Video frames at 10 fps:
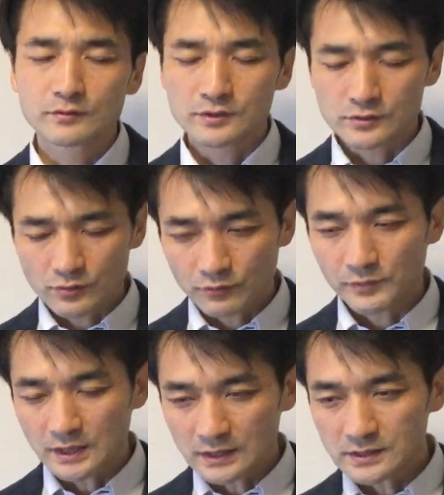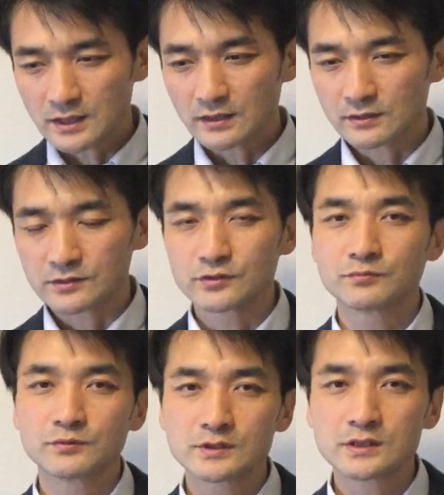そしてそれを満たしてなかった自
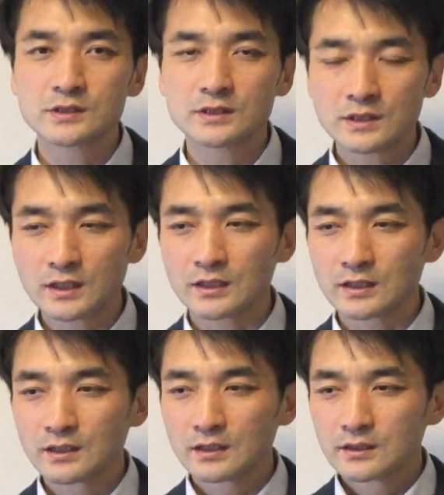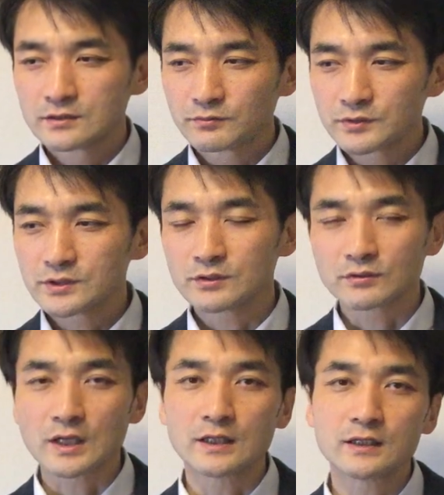分自身に自分自身
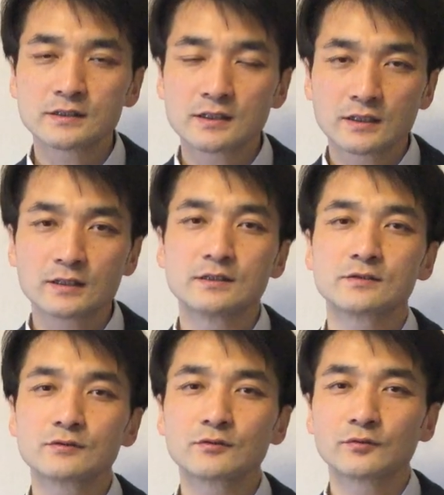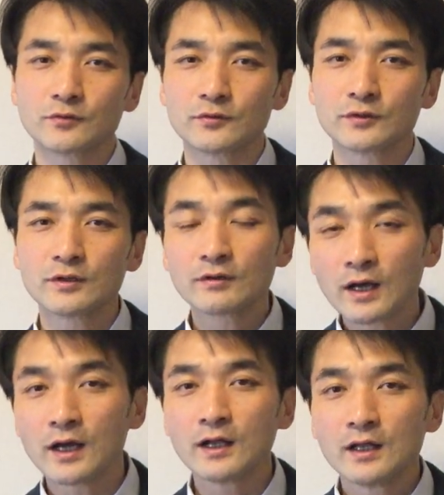の足りなさに気づくことっていうの
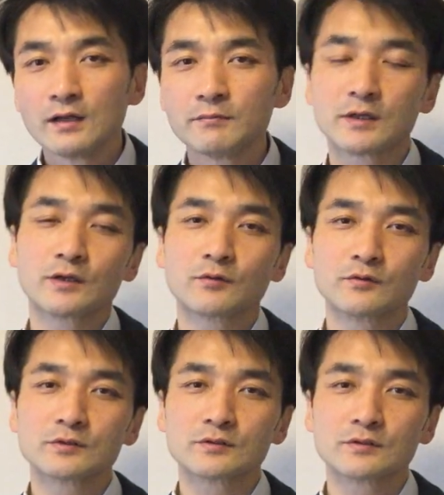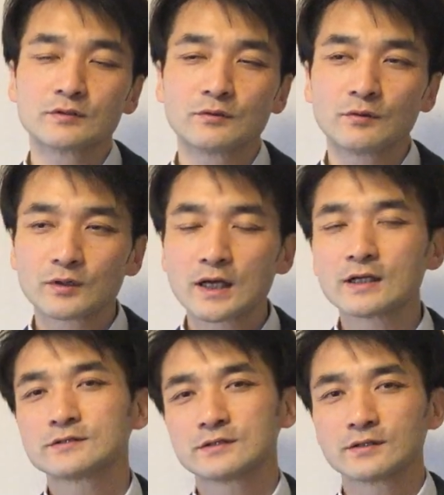が、まあ、離婚を
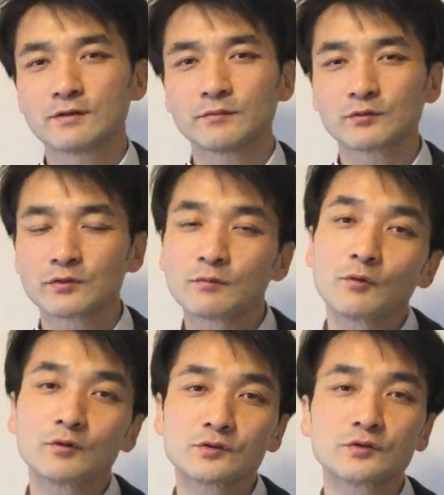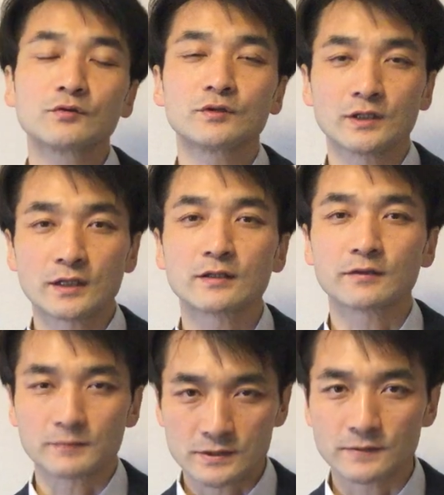回避するためにとても重要になって
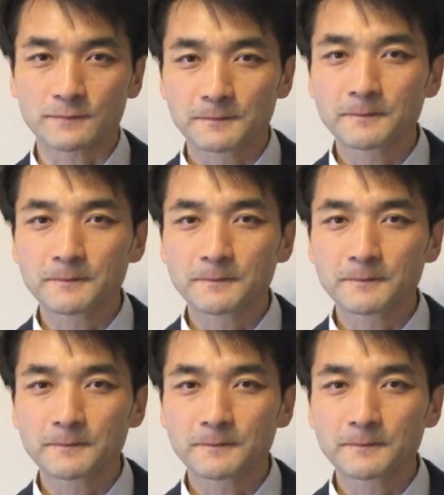きます。